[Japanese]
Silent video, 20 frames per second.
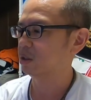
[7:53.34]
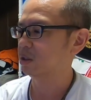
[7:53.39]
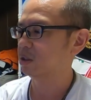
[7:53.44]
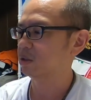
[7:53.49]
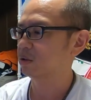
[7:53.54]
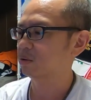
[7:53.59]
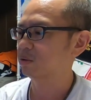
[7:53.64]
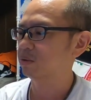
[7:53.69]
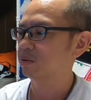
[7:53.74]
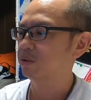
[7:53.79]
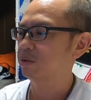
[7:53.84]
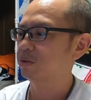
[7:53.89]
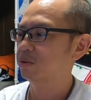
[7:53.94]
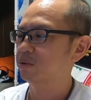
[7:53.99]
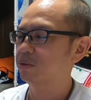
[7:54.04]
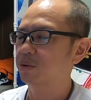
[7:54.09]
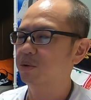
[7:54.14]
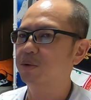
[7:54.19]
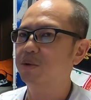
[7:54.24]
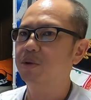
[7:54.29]
るか。
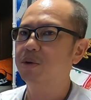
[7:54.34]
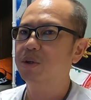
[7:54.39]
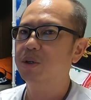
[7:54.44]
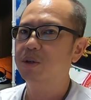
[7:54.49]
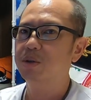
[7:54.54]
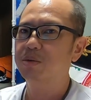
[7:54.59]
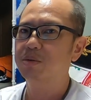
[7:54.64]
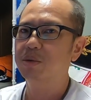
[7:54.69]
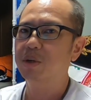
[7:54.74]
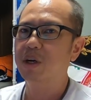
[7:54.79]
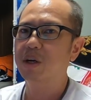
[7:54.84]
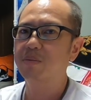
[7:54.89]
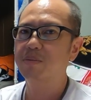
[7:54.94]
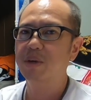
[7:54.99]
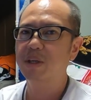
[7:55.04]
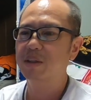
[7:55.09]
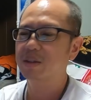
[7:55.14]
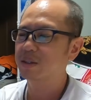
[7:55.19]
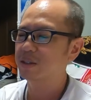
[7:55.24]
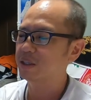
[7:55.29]
この裏
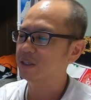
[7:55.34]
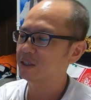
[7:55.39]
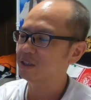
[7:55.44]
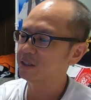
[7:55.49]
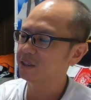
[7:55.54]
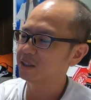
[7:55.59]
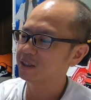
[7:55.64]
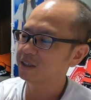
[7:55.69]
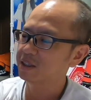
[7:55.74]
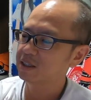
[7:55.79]
面に